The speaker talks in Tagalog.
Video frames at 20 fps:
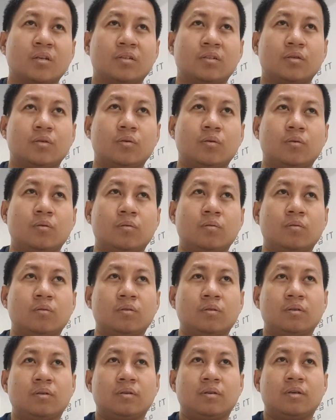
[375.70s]
So,
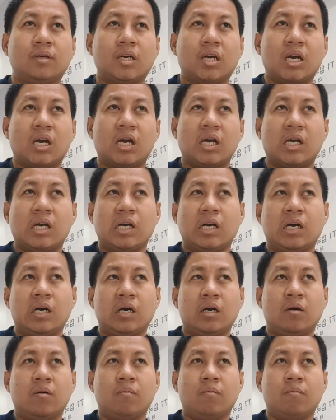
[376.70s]

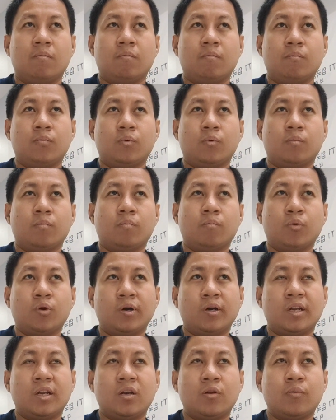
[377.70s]
um,
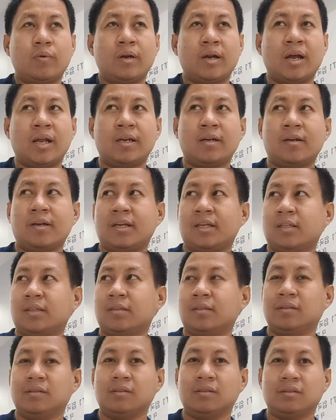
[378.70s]
more than 100
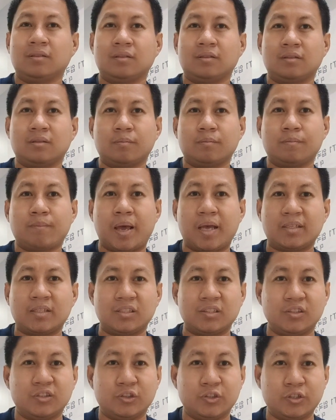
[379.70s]

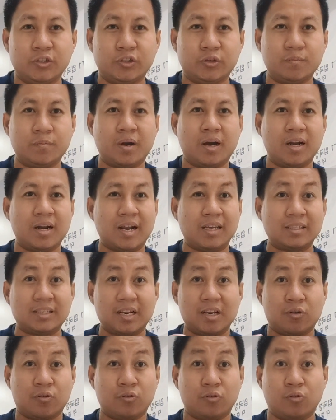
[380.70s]
passengers yung mga
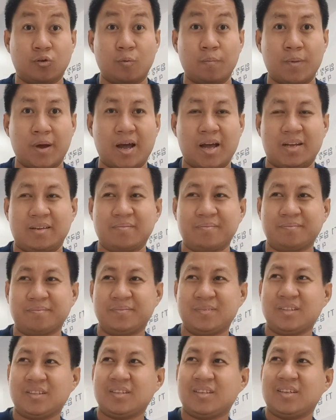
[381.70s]
nasa likod ko pa.
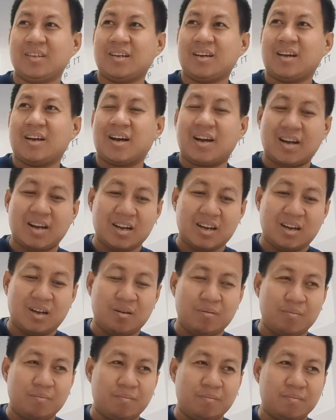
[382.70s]

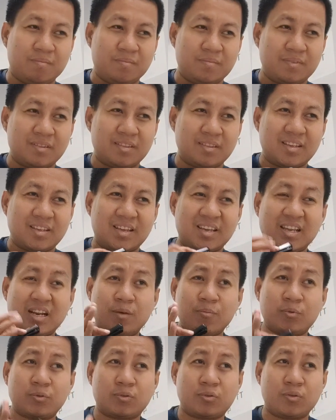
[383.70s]
Um,
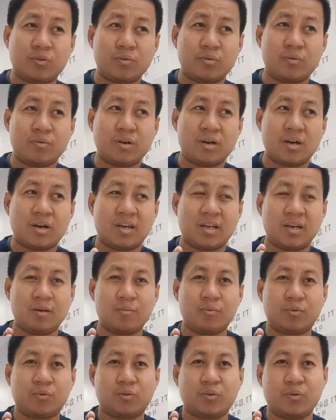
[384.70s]
inabot ko yung uh,
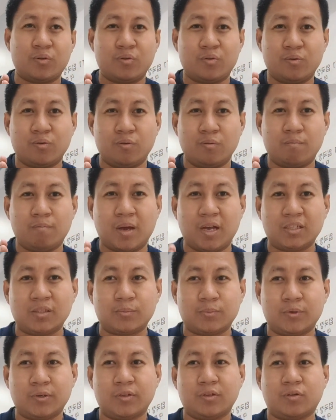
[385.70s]
inabot ko yung
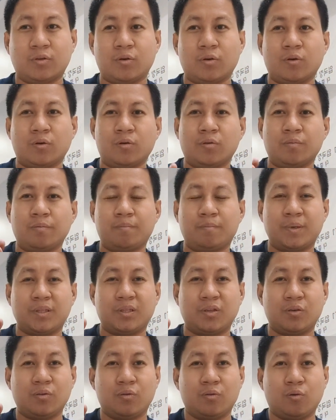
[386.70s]
passport ko
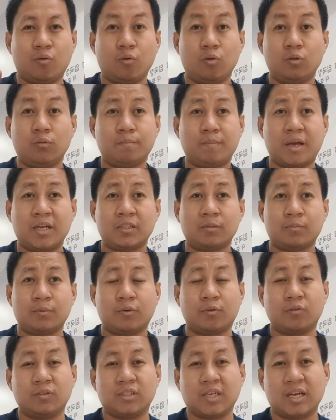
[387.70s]
pati yung old
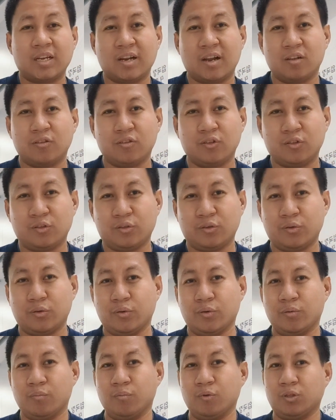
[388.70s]
passport kung saan nandun
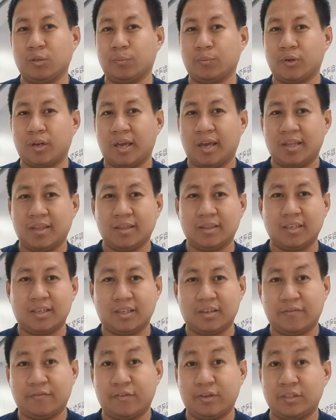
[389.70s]
yung multiple
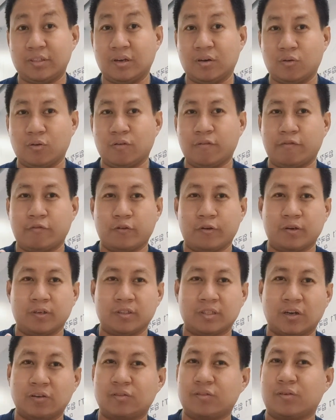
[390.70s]
entry visa ko for
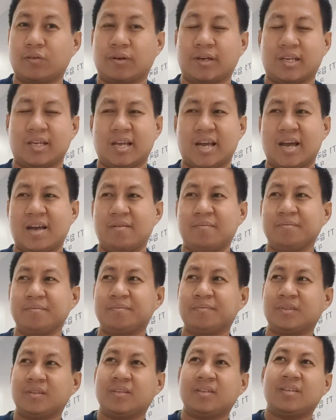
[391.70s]
South Korea.
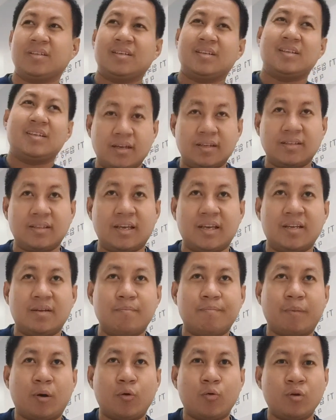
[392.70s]

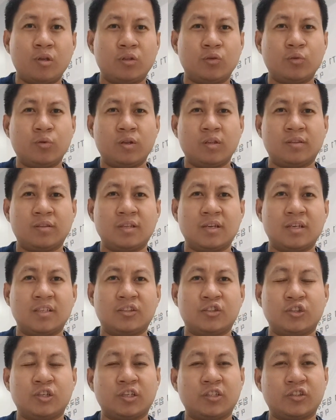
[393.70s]
Then, paulit-ulit na
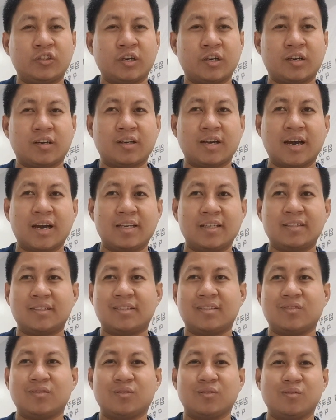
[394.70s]
chinecheck
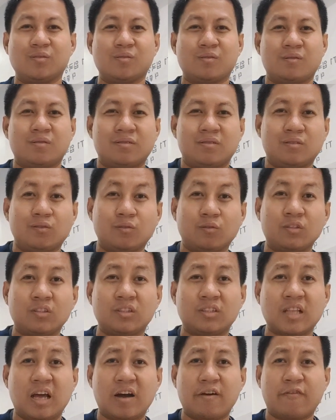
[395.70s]
guys nung, nung
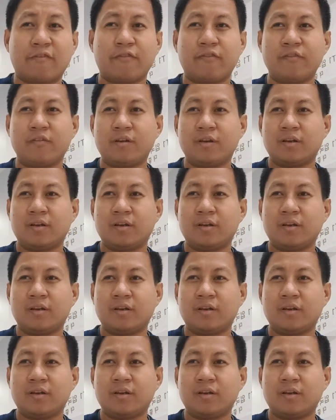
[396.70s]
staff.